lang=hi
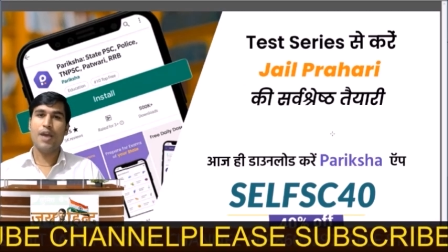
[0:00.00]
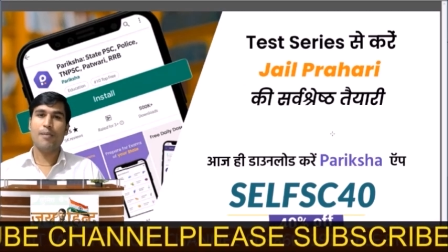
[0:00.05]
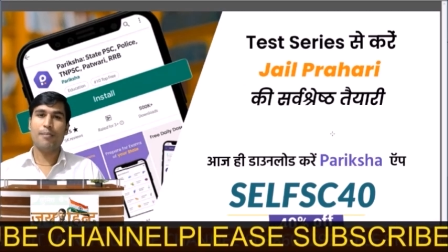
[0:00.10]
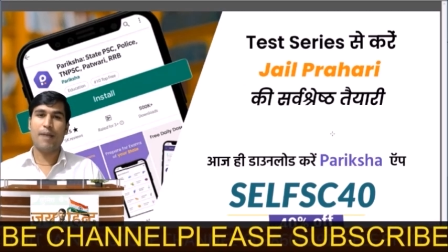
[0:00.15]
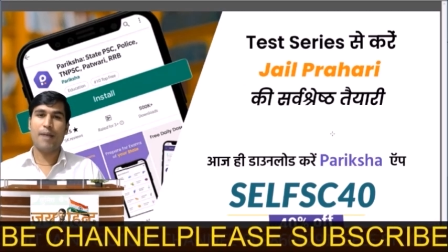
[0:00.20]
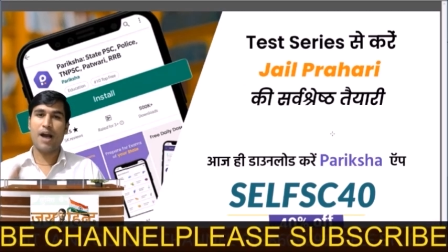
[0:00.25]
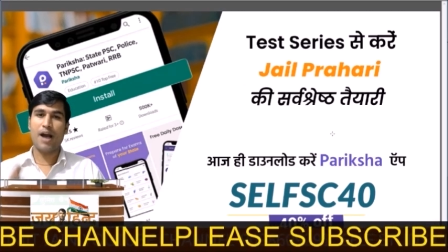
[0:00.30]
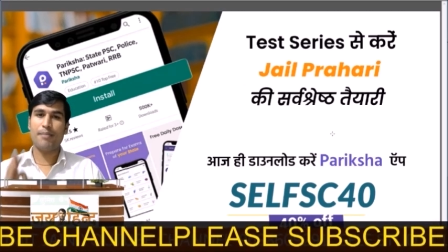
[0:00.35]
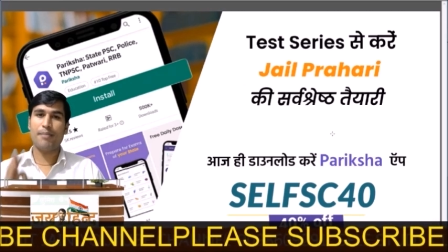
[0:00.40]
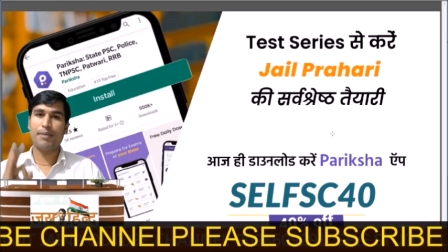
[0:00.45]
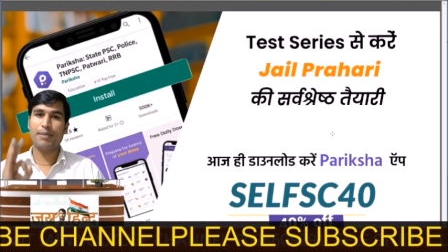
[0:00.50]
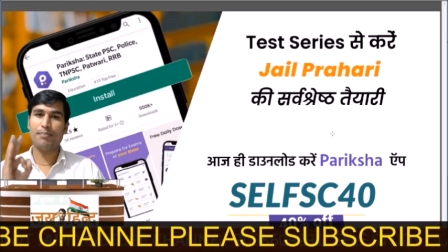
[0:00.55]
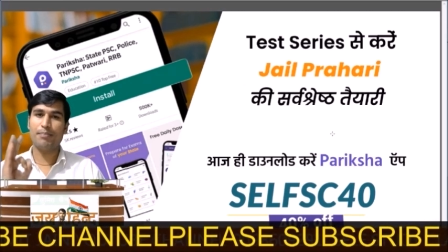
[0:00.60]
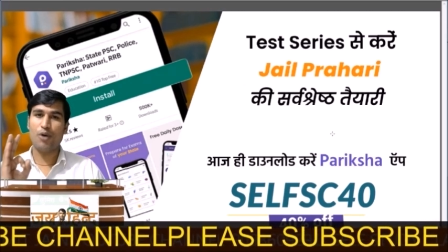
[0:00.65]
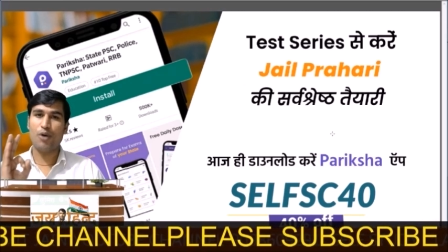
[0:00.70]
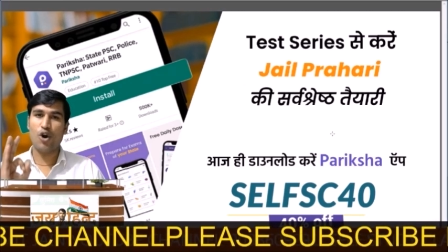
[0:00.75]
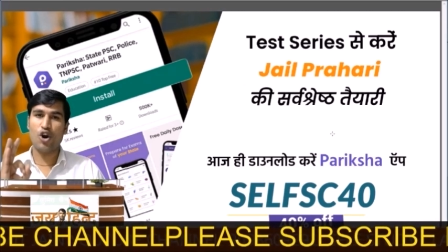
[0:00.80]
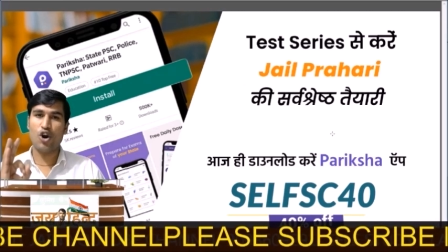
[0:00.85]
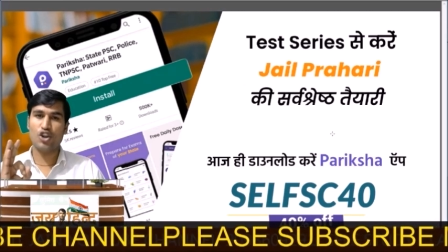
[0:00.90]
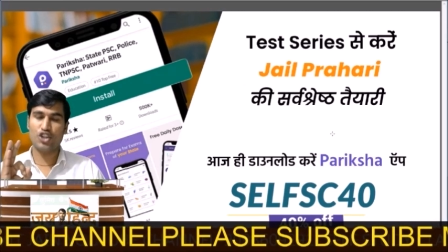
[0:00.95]
वहाँ पर
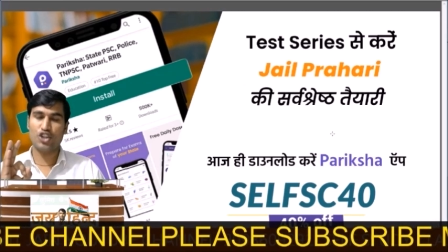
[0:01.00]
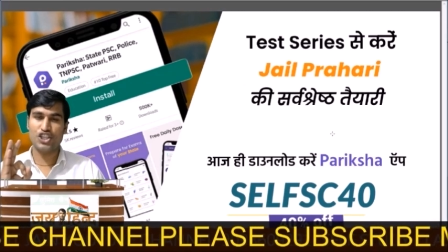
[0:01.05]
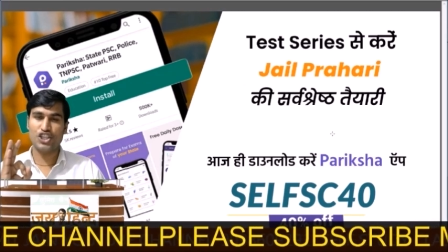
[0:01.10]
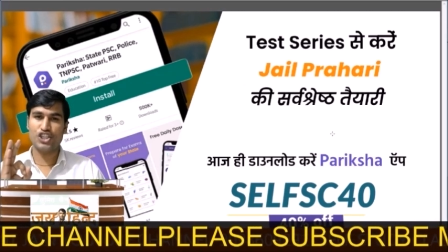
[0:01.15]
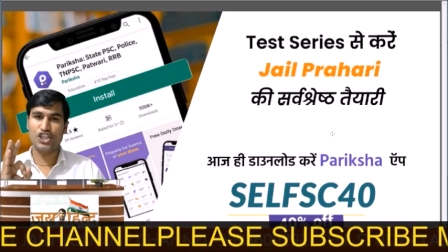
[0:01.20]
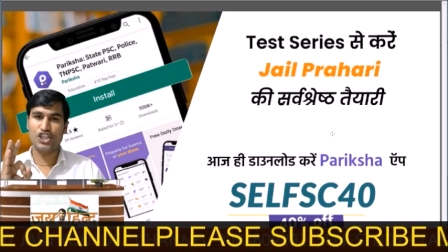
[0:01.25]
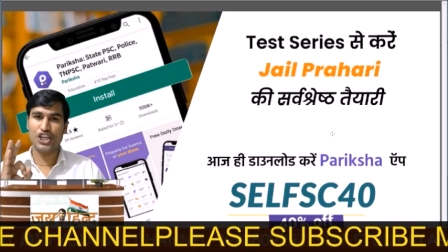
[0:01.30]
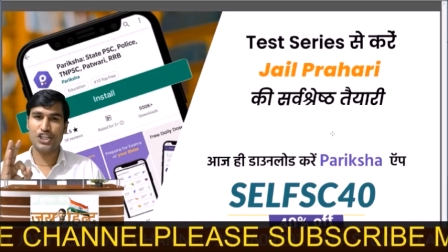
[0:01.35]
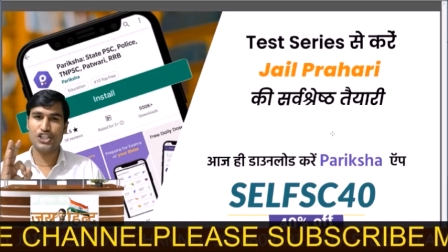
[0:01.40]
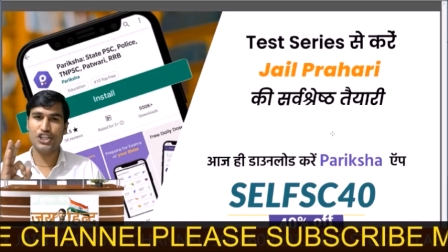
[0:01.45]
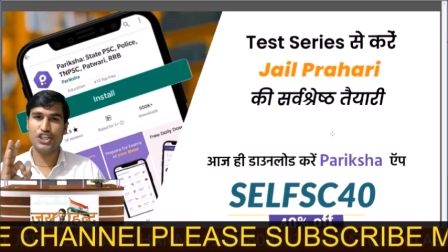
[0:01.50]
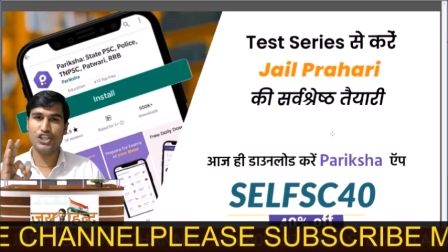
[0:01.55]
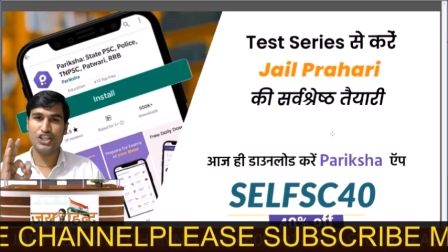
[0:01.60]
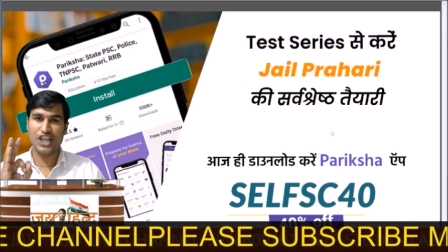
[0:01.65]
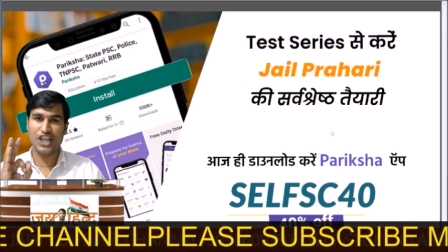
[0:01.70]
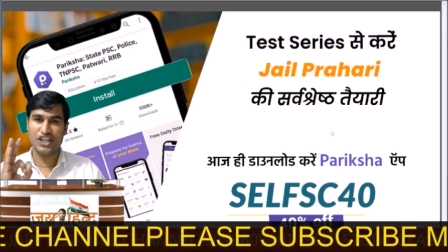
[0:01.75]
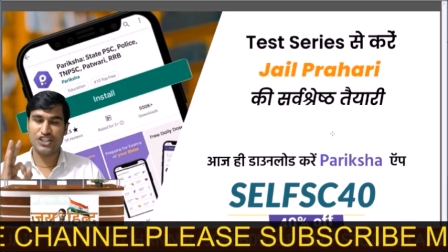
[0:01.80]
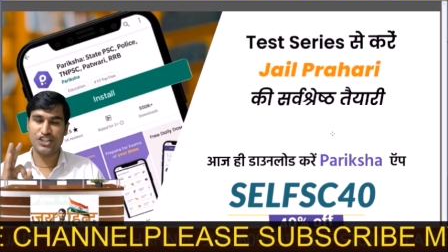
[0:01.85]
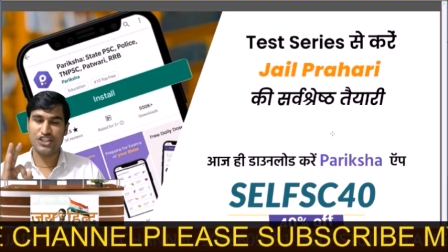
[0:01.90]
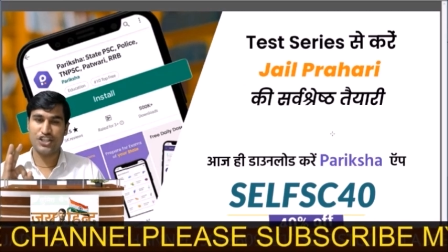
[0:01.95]
बहुत अच्छी अच्छी
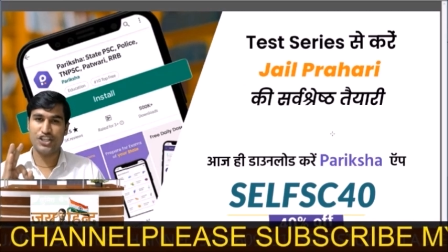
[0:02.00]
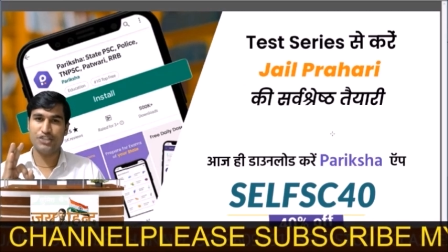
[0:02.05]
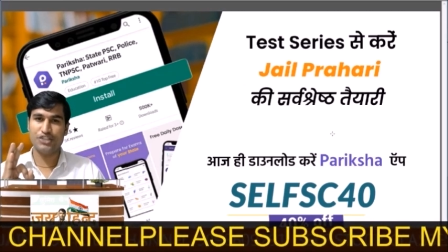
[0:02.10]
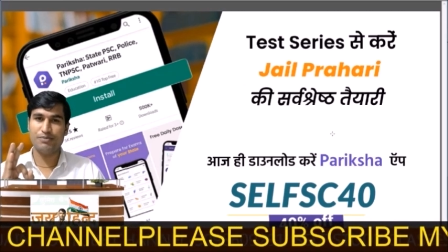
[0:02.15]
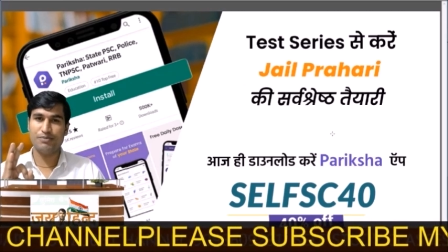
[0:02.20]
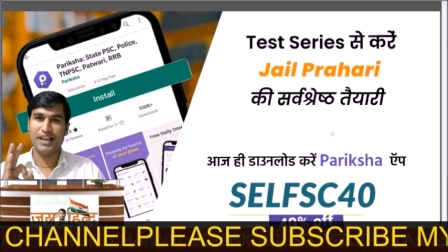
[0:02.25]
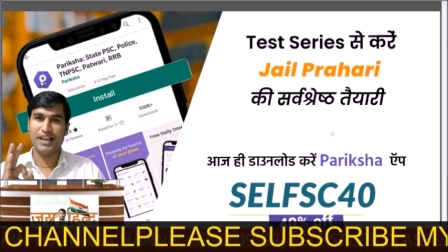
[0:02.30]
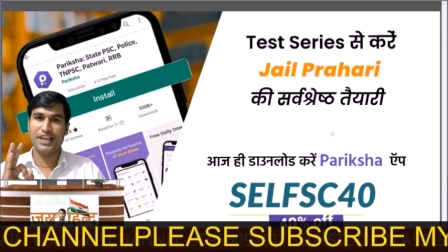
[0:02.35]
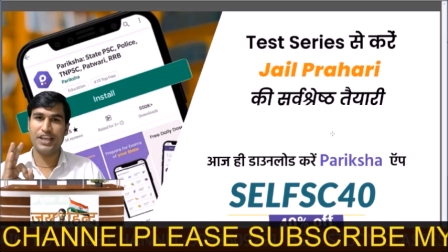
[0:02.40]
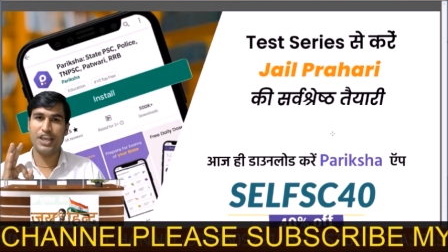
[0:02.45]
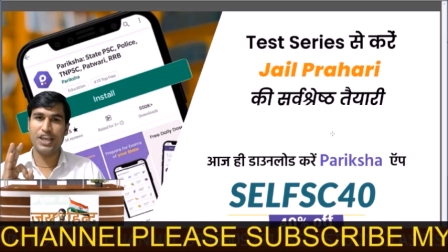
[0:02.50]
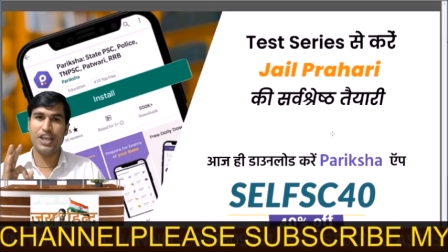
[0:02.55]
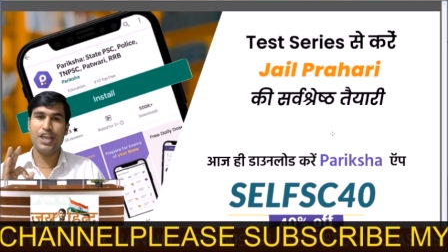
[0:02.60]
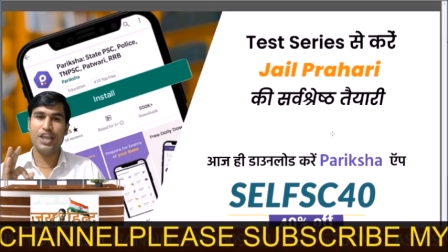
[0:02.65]
टेस्ट सीरीज मिलेंगी